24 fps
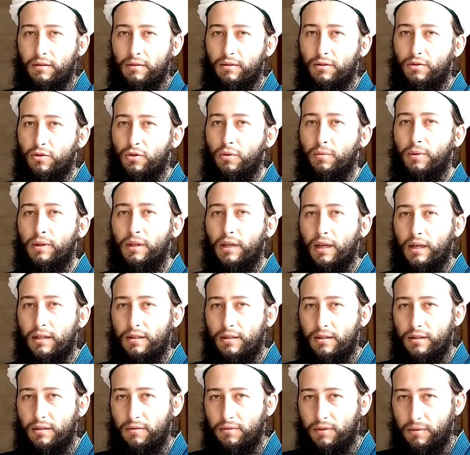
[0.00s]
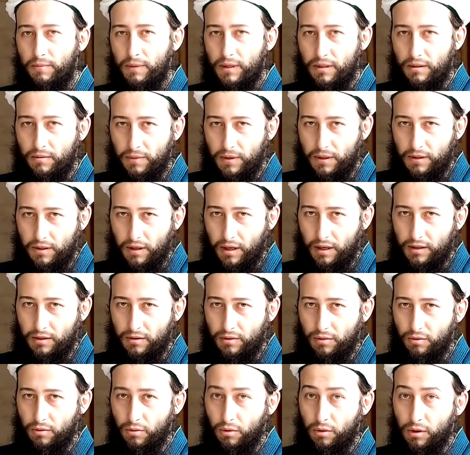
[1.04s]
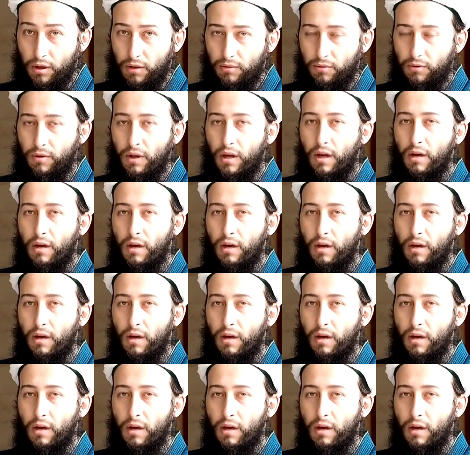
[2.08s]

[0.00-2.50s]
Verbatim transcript: чтобы находиться в небесном пространстве до того,